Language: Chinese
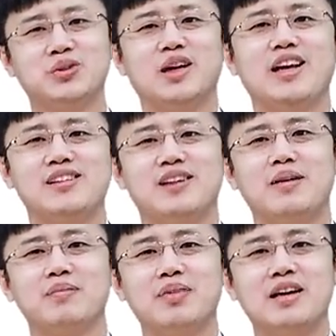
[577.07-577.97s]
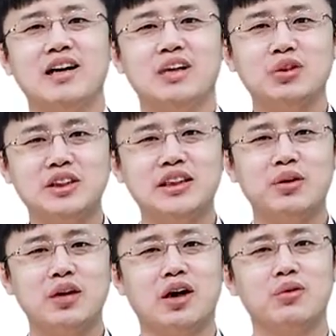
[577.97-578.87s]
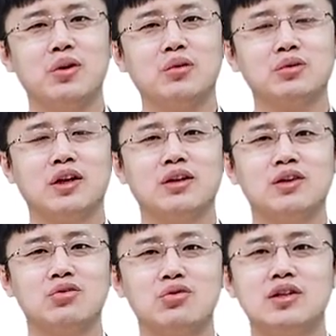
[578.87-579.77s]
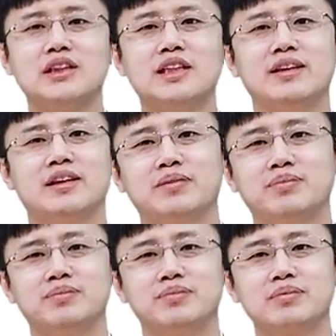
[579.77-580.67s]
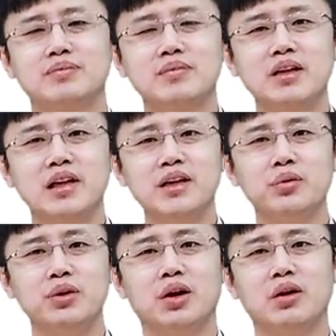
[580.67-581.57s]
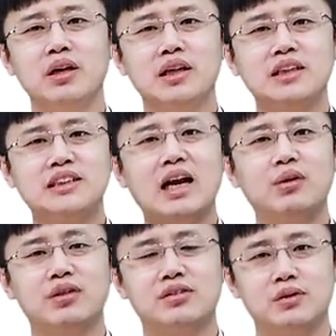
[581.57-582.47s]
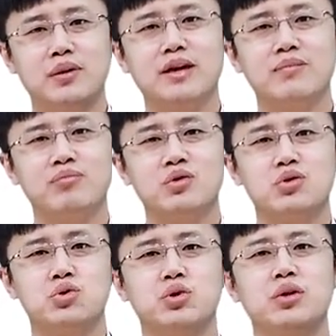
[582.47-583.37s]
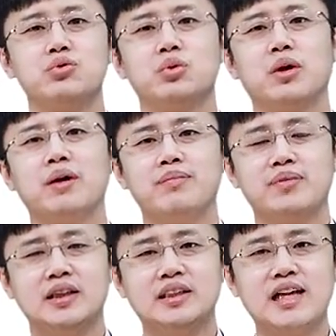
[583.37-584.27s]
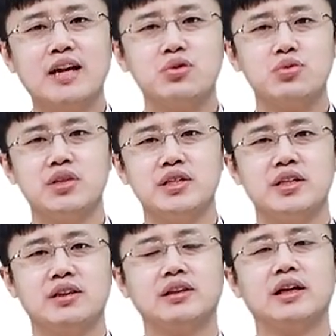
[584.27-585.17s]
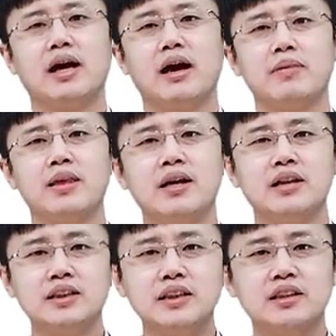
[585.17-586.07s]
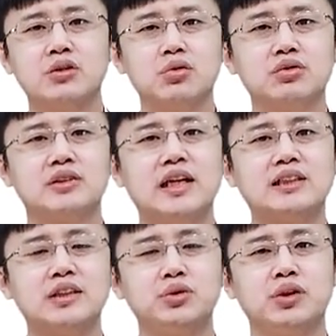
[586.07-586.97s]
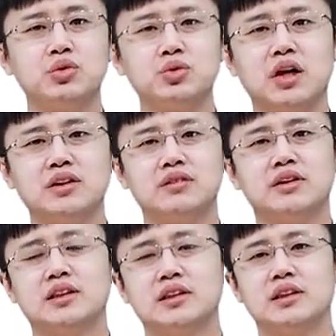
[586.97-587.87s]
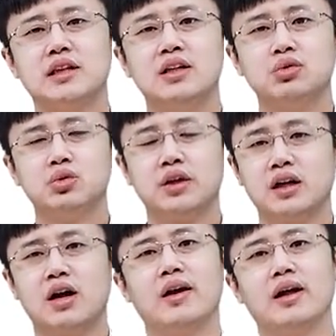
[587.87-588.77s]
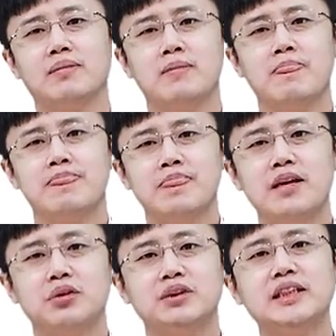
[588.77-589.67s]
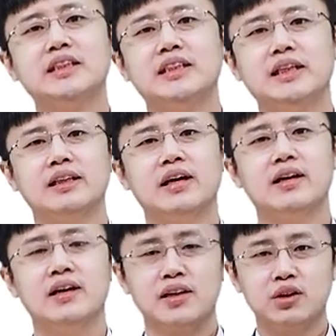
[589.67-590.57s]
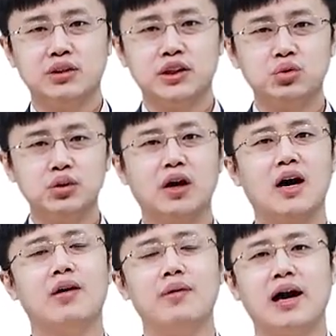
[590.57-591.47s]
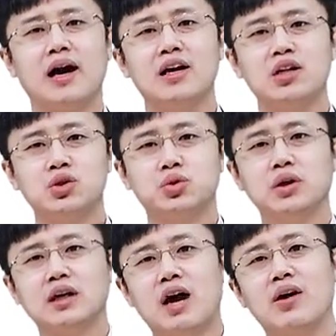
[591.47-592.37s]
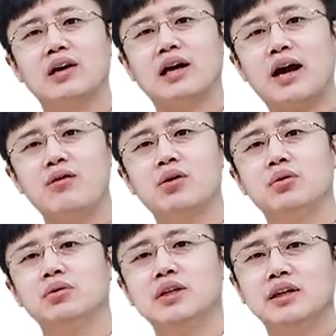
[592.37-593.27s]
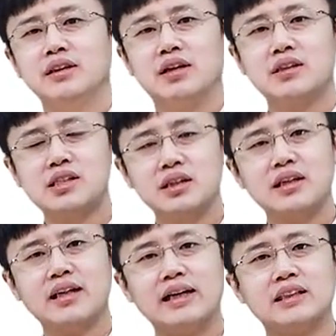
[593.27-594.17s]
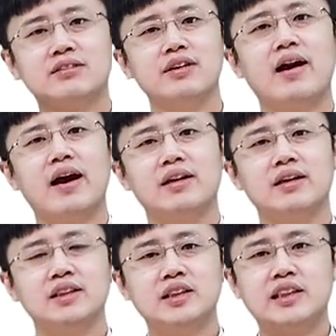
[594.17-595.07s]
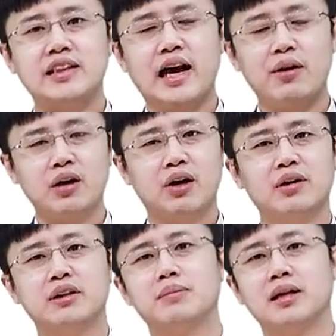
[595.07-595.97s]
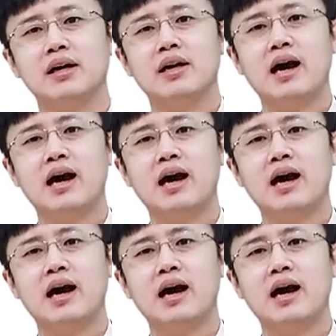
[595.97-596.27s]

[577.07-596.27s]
举个例子啊，很多企业会考虑员工的综合潜能，例如有战略思维、全局观、善于学习等等啊，这些是公司在甄选重要职位时重要的考量。那有些企业呢，有些重要岗位啊。除了考核该员工能胜任该职位外，企业还会考核什么呢？